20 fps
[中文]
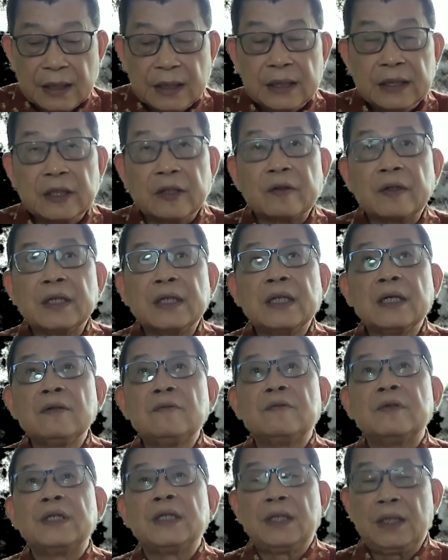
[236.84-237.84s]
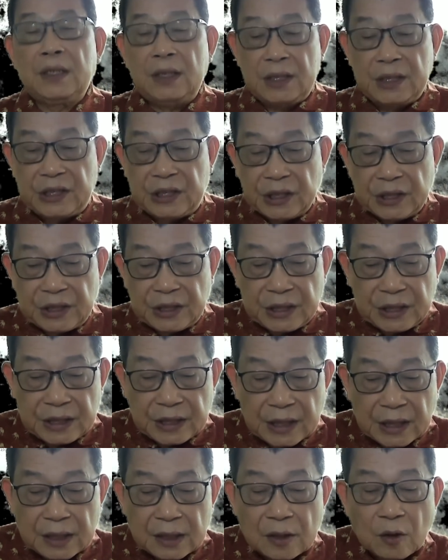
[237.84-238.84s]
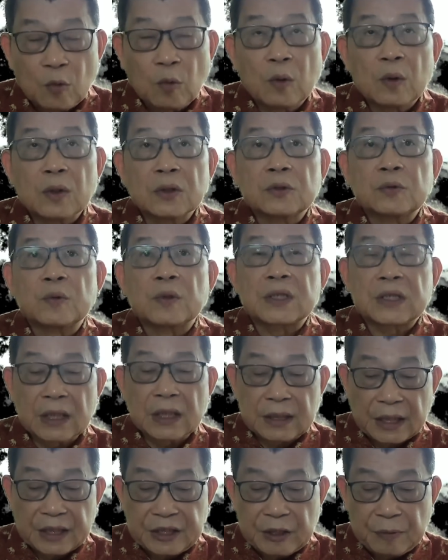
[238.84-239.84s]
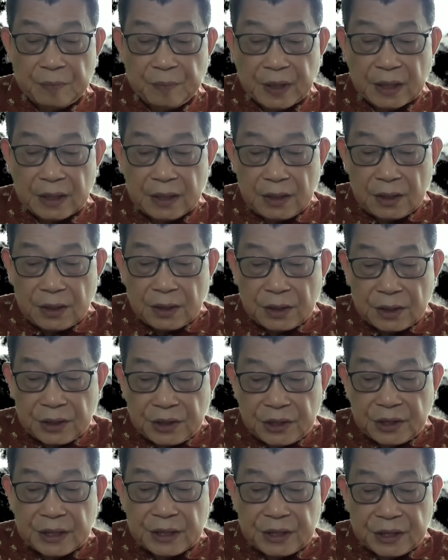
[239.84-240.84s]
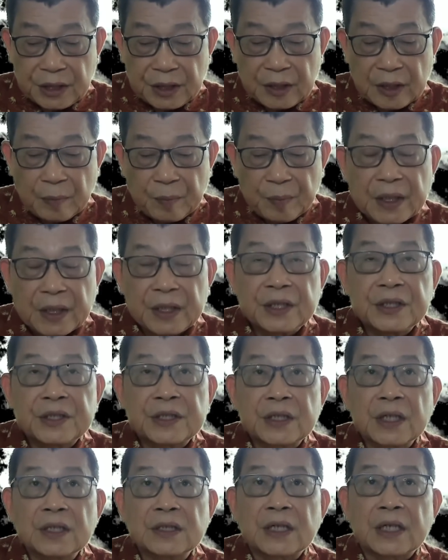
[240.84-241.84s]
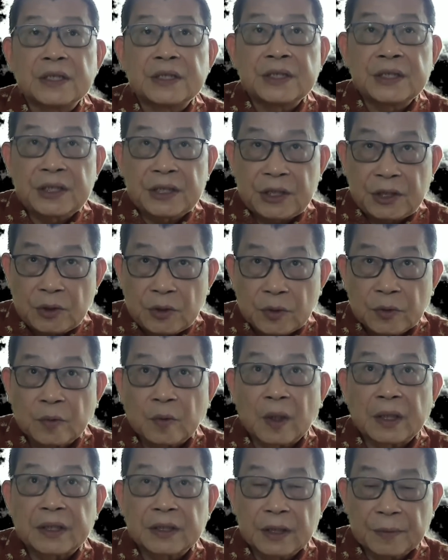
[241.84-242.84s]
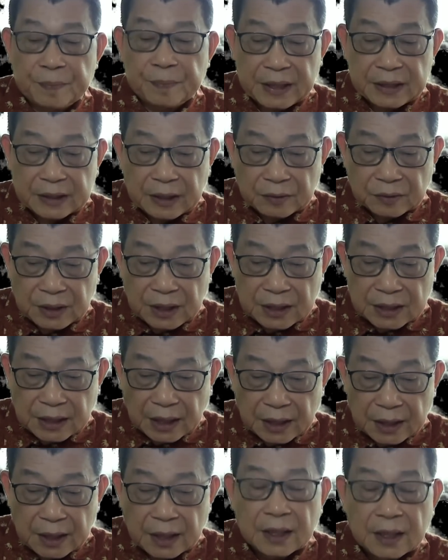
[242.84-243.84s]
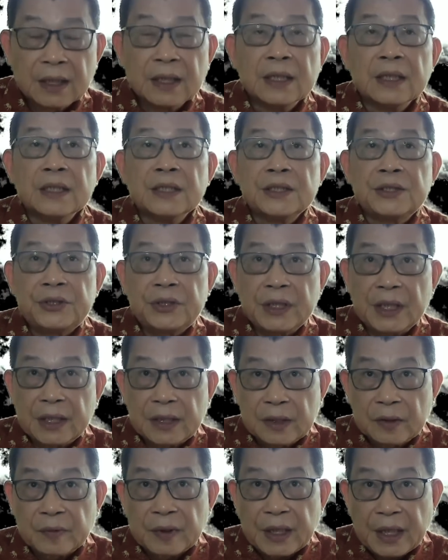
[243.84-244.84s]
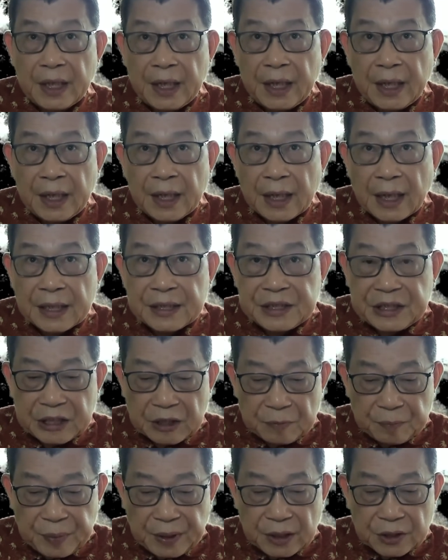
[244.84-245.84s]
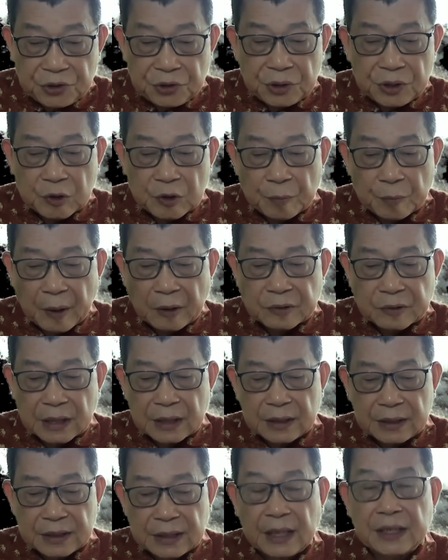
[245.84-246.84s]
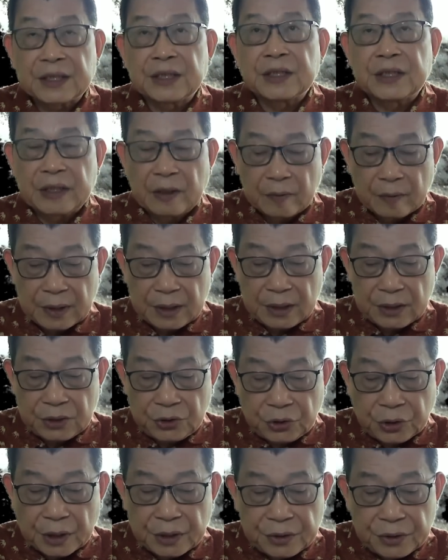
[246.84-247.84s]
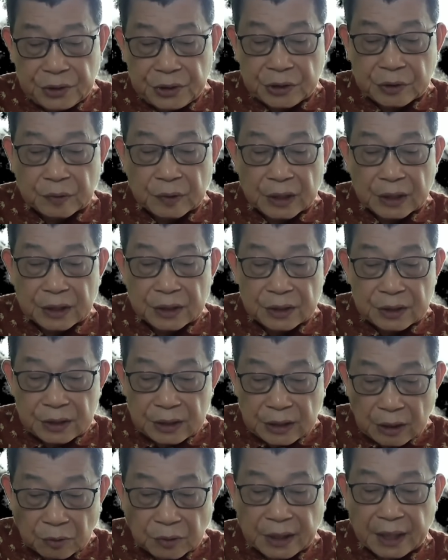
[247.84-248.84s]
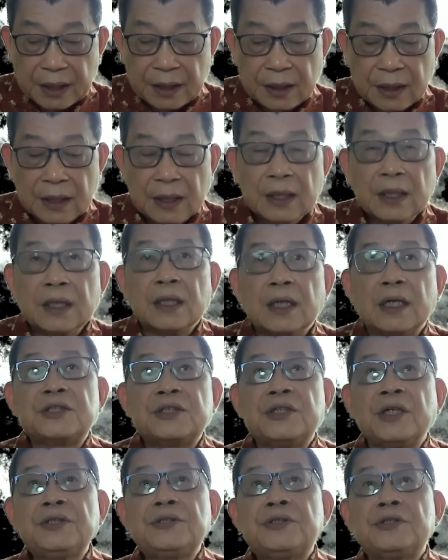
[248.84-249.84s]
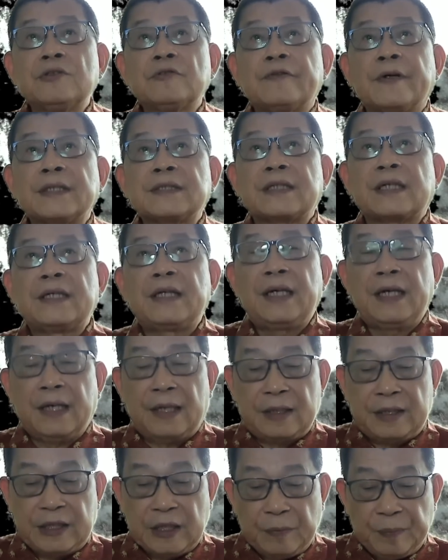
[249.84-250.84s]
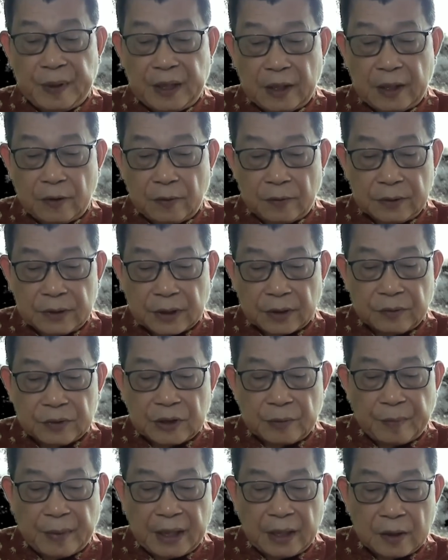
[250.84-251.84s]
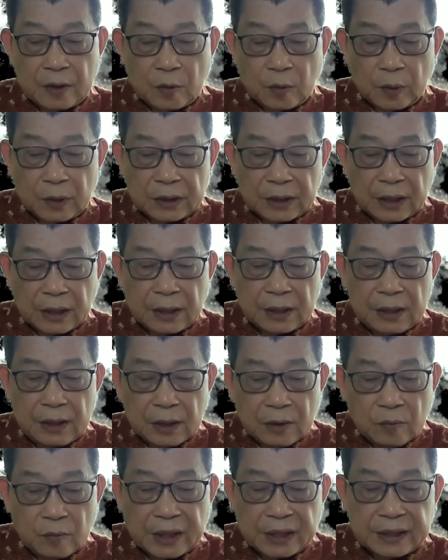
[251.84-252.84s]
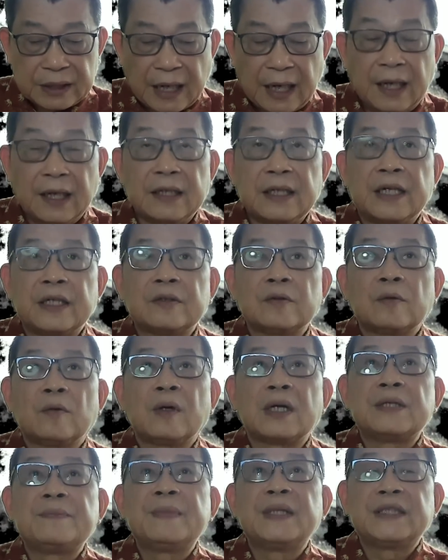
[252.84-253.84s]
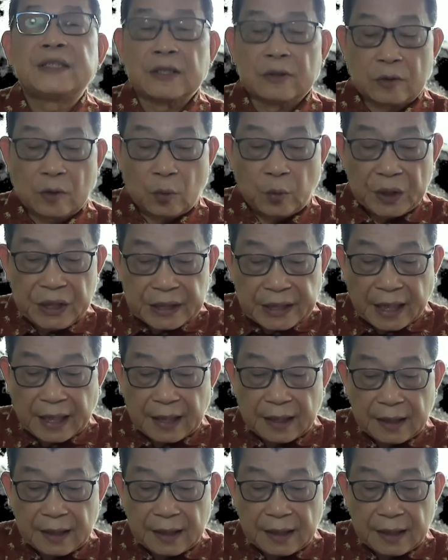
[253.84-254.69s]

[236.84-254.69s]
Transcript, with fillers: 有人认为疫情期间过度的生产芯片，预期今年临生产趋缓的半导体产业，却因为 AI 芯片的需求暴增，再次成为全球的焦点。而全球发展 AI 芯片的龙头是美国的英伟达，也外面叫做辉达，